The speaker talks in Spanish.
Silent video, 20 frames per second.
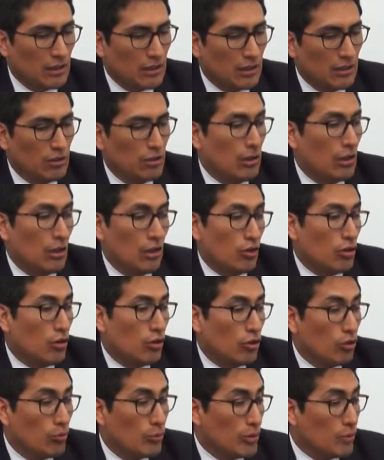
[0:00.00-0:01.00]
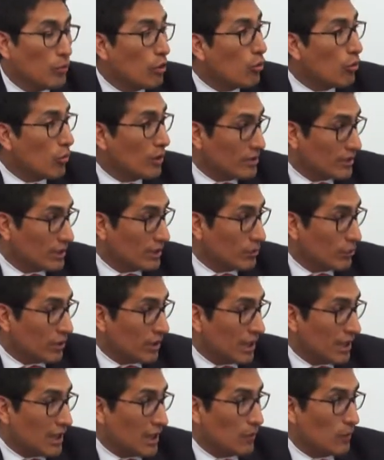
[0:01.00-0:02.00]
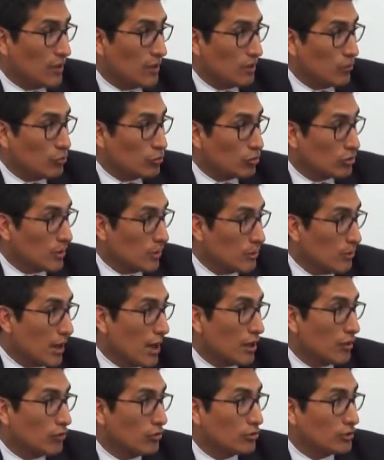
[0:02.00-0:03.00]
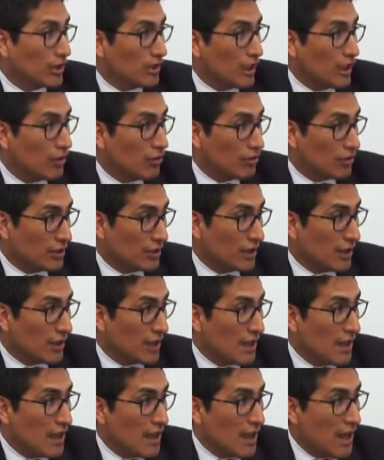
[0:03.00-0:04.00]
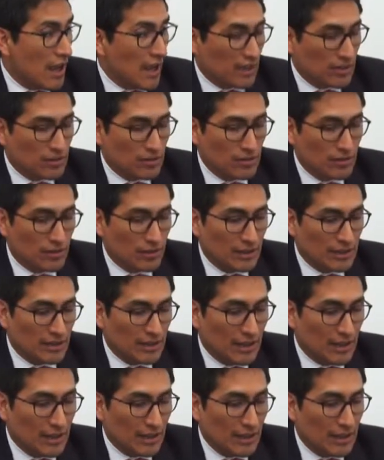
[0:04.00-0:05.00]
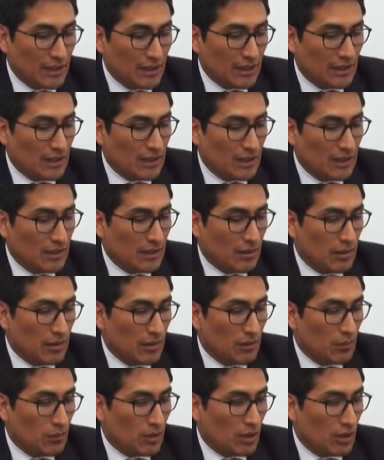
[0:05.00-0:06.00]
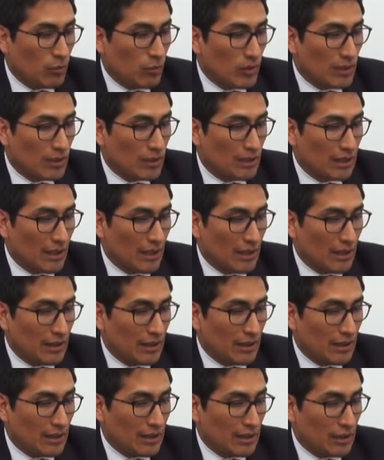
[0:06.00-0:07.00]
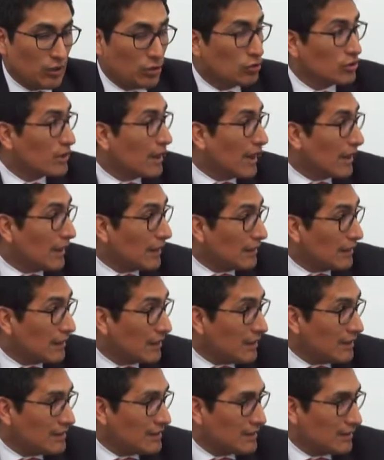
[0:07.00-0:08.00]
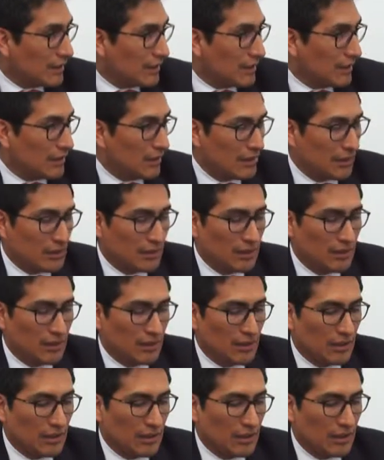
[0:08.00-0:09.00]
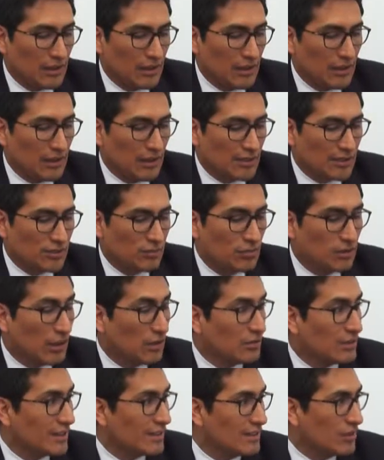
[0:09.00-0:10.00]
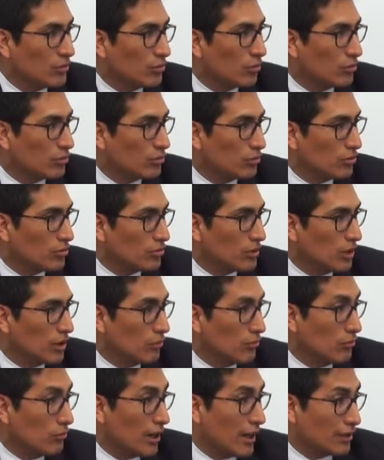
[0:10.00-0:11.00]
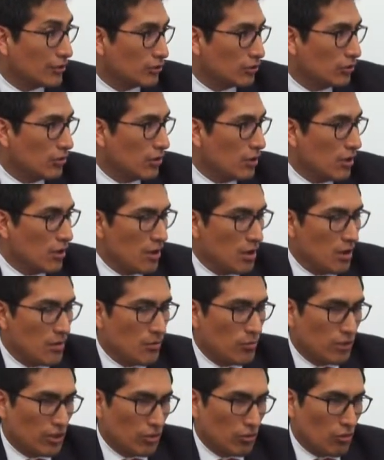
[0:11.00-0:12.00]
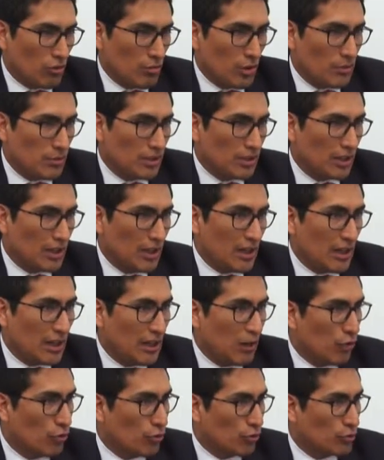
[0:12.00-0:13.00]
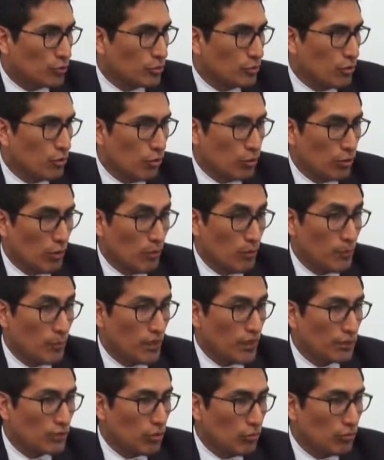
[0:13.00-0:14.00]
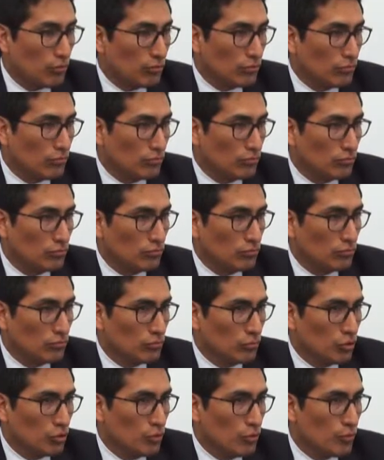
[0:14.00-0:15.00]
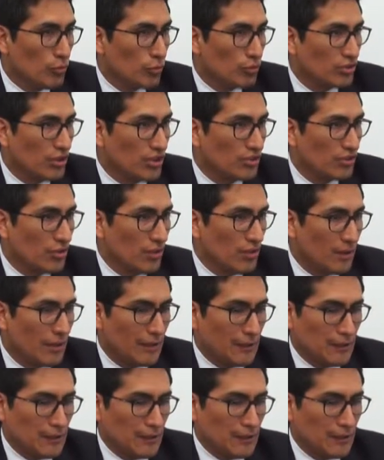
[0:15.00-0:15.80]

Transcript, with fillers: los mismos jueces, porque hay que pedir muchos embargos, hay que coordinar acciones que eh, en buena cuenta eh, nos garanticen resultados exitosos en un caso. Porque normalmente la corrupción cuando empieza un proceso